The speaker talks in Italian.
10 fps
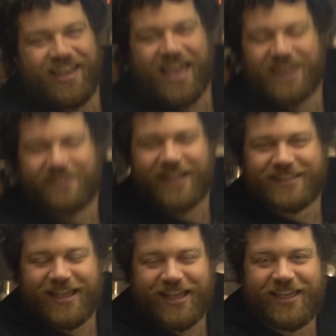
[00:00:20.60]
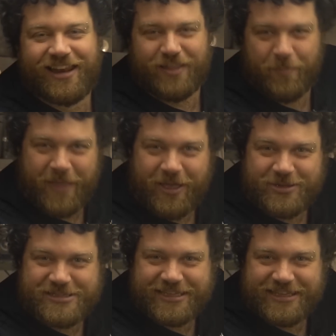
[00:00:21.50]
È arrivata, l'ho appena
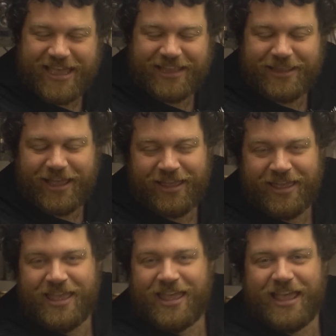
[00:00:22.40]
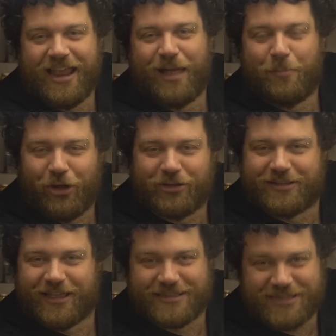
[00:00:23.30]
consegnata è la
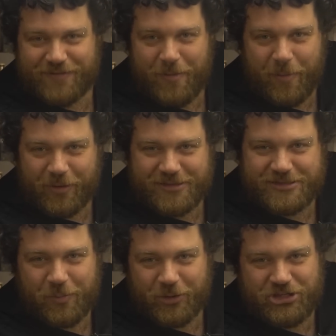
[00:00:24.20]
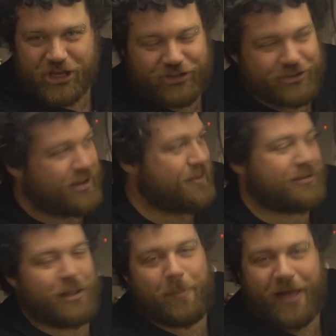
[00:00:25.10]
botte che serve a me per questo progetto. La
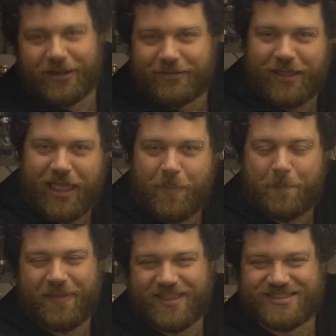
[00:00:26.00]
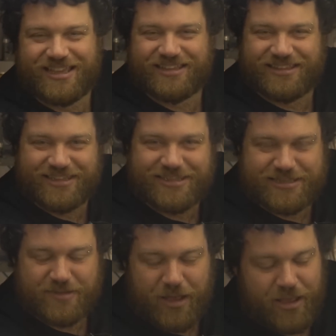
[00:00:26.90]
metto da parte, è
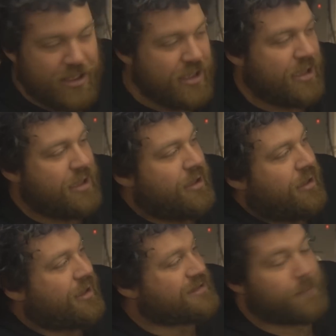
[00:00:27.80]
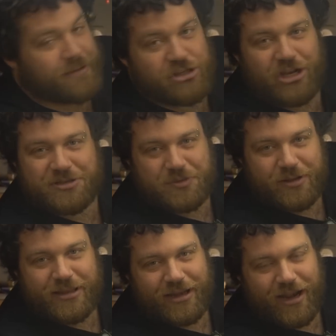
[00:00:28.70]
pesantissima Sapete già cosa
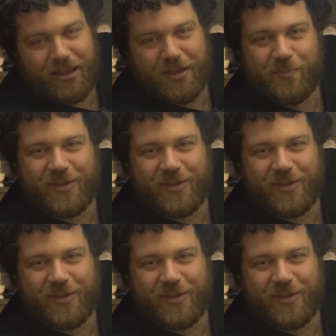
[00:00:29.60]
vuol dire, eh?